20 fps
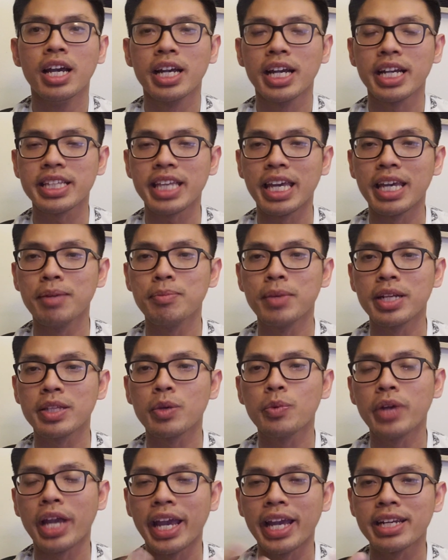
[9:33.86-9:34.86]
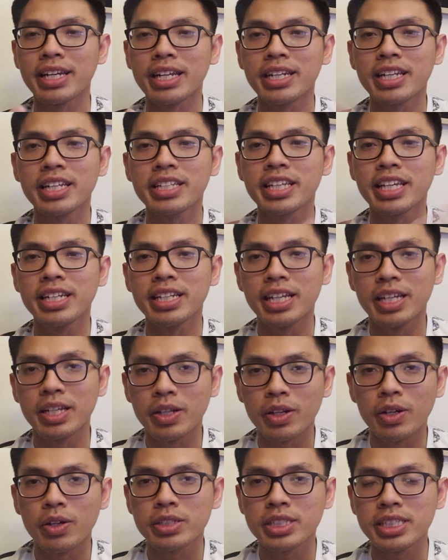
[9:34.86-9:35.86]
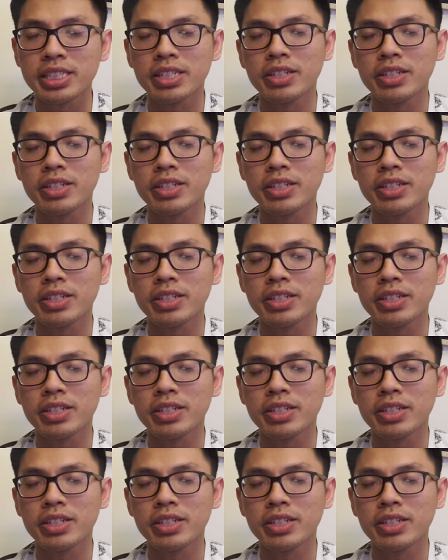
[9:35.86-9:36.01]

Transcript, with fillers: cái chuyện mà chú ngạn đã đính chính thì coi,